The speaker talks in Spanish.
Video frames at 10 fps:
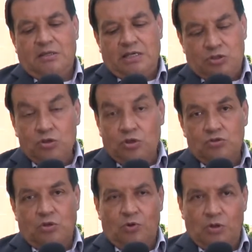que son
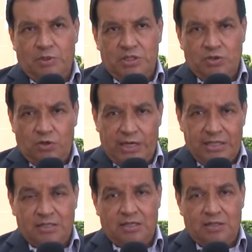dos como lo mencioné
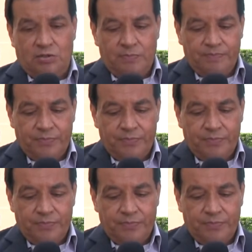hace rato,